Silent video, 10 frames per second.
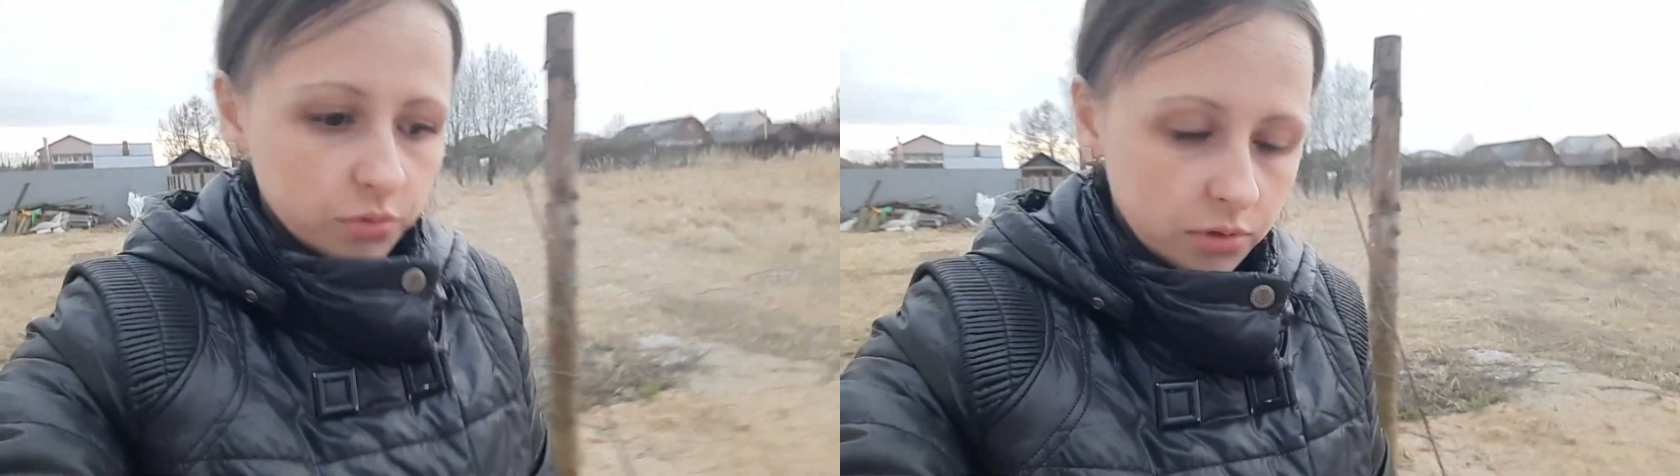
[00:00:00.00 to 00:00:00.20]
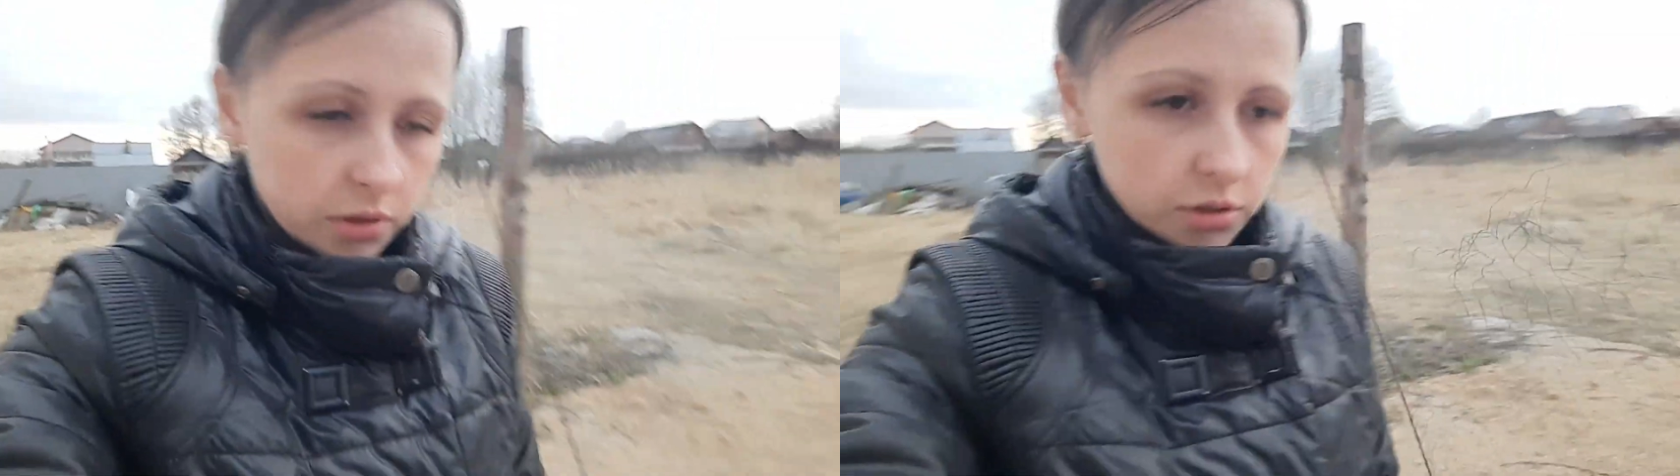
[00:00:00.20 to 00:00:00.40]

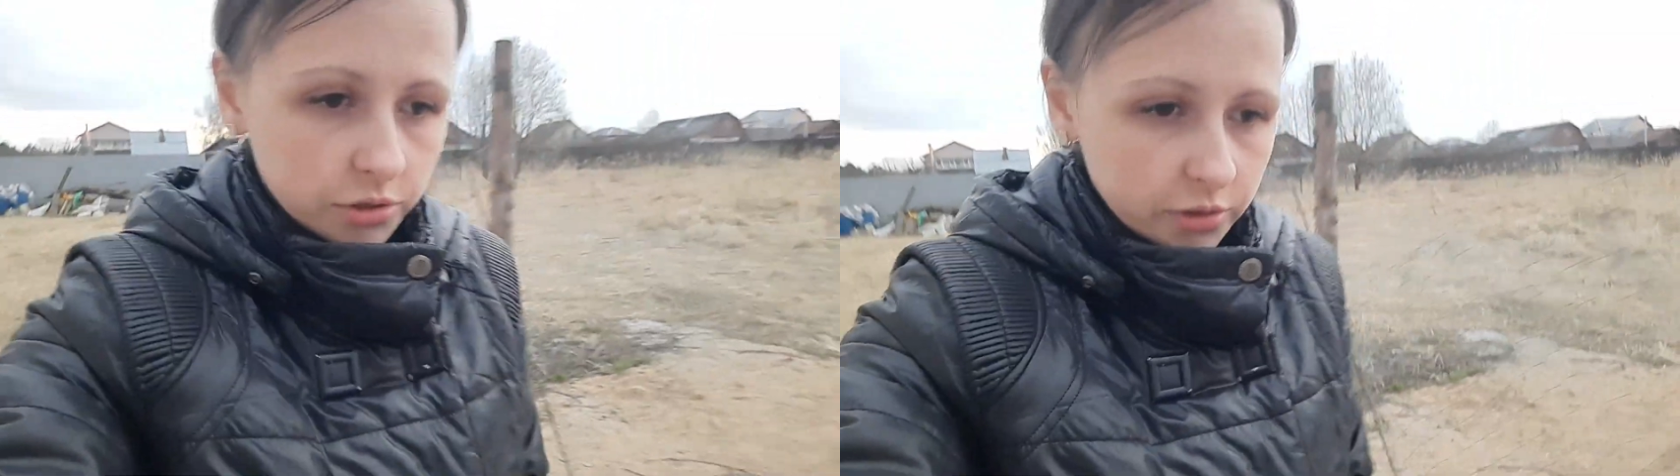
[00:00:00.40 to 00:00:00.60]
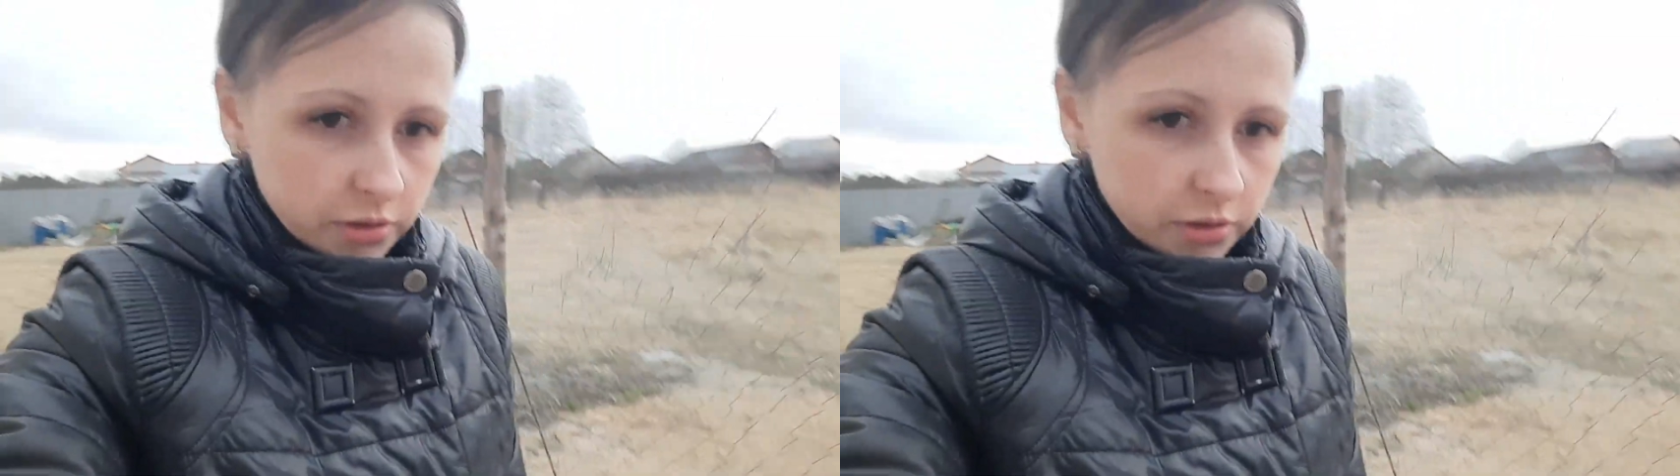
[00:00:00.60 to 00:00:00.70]
этаж.